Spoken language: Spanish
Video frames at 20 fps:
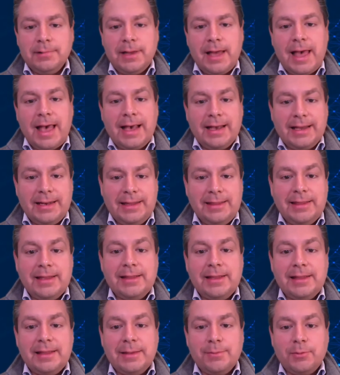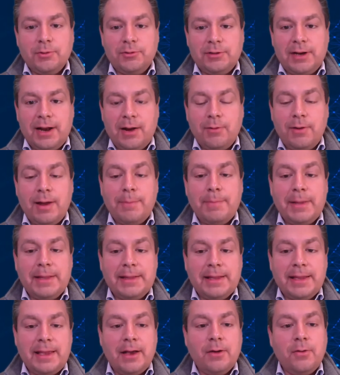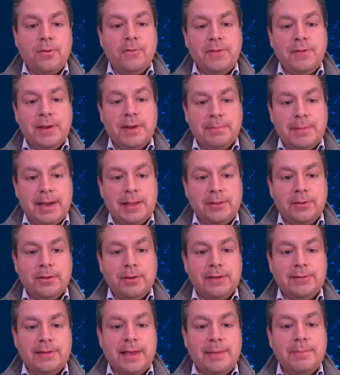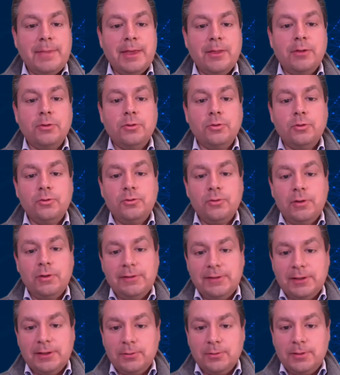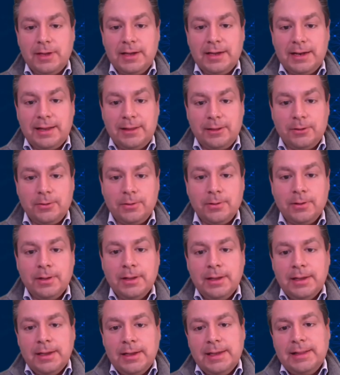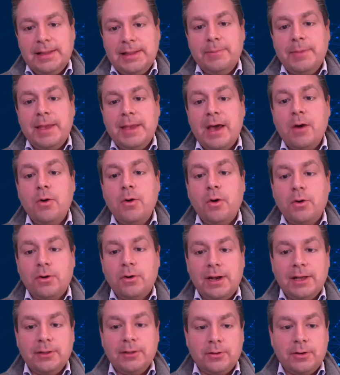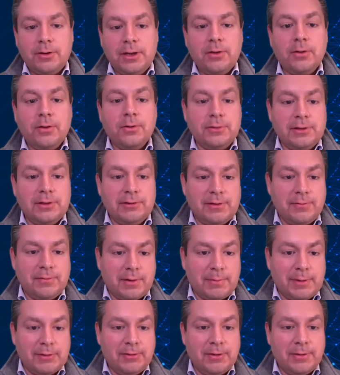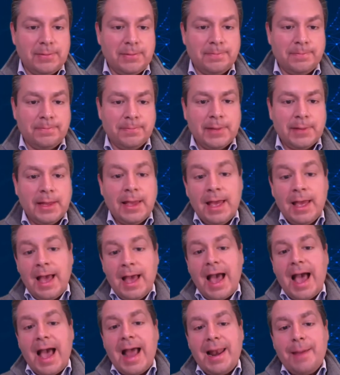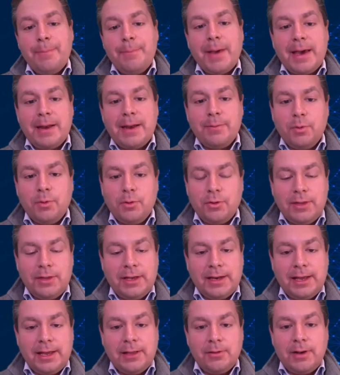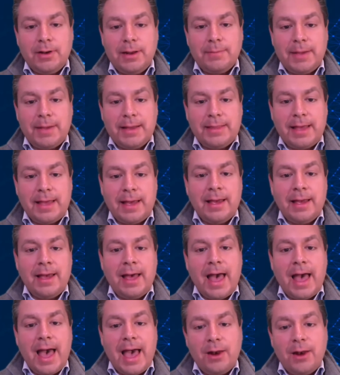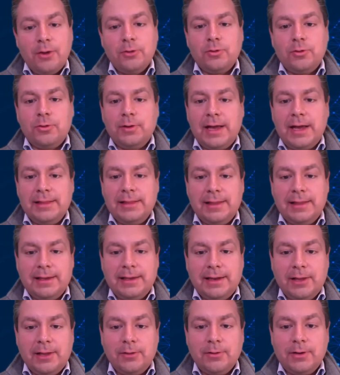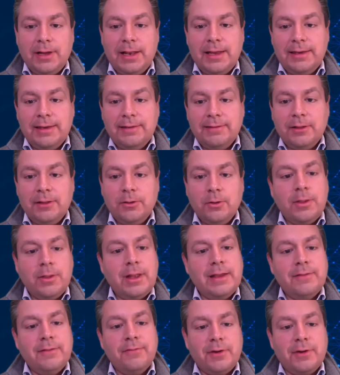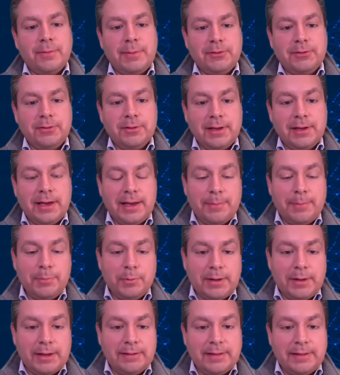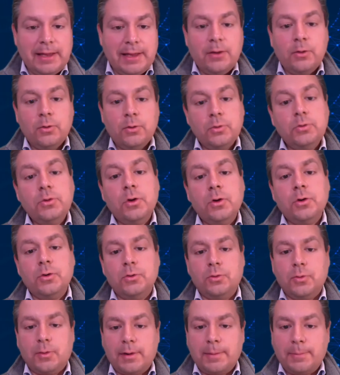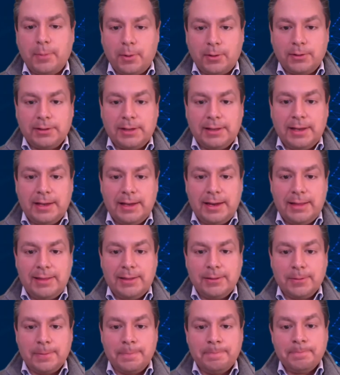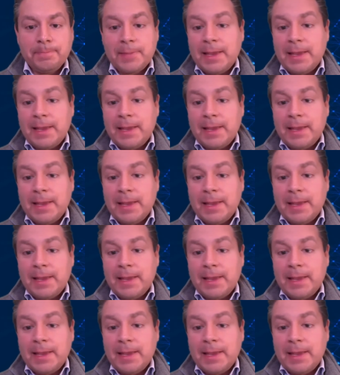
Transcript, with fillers: Acréditate te mostrará una pantalla confirmando que se ha enviado tu solicitud de crédito y te enviará un correo electrónico con dicha información. A la par, Buró de Crédito le manda al otorgante de crédito que elegiste toda la información que capturaste junto con tu reporte de crédito,